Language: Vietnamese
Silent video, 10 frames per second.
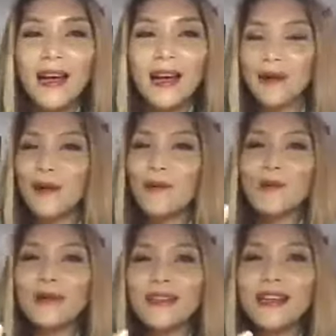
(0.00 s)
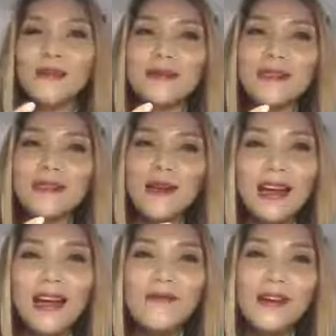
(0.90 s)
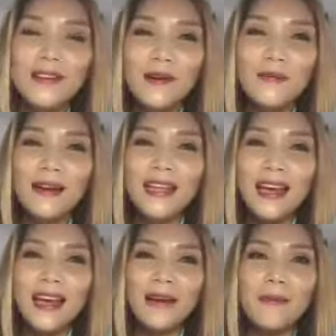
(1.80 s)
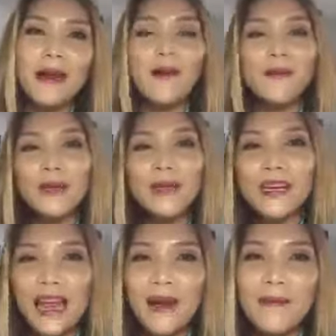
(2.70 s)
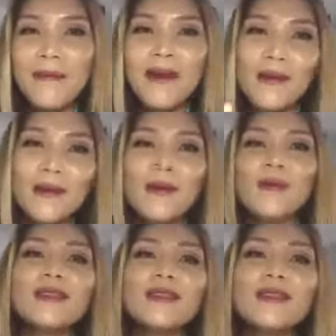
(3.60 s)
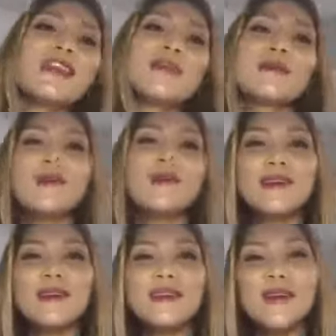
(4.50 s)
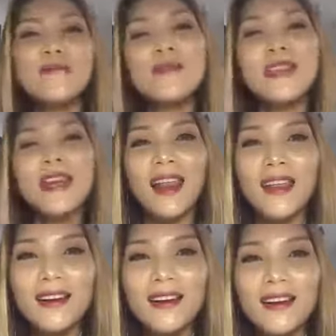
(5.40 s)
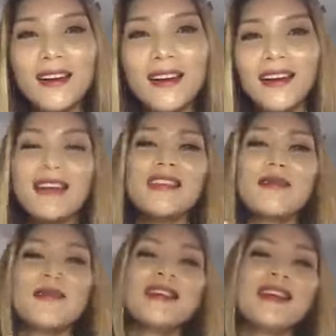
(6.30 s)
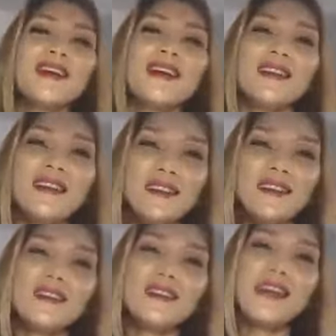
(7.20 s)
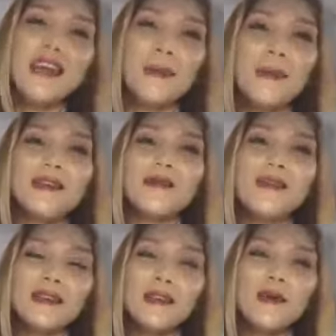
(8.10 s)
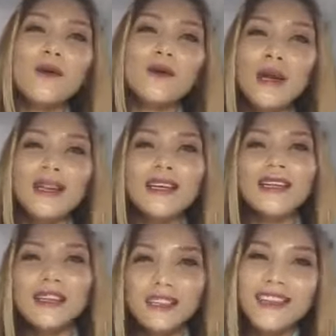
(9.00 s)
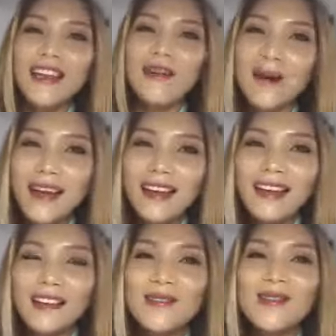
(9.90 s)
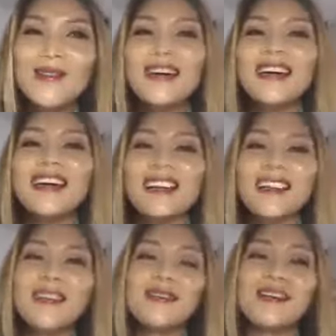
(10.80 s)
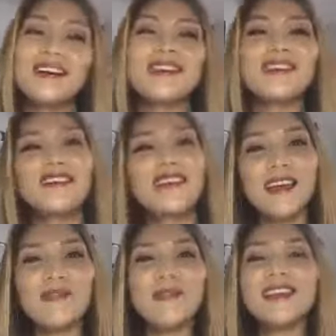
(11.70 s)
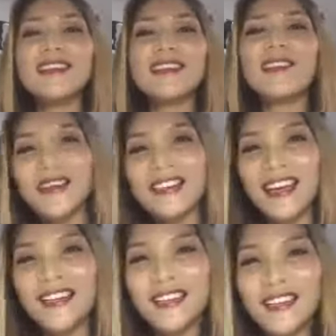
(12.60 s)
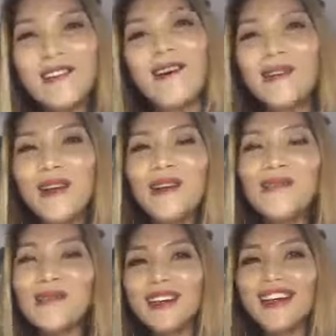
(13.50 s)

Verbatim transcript: nếu không có tiền làm sao cả hai vợ chồng ở nhà mà không có đi làm nếu không có tiền làm sao mình có thể mua nhà lớn anh chị biết nhà lớn thì thường thường nó nằm ở trong những cái khu thuế tax xịt rất là mắc đúng không ạ thì à, anh Vinh hình như anh Vinh trả lời câu hỏi của em luôn rồi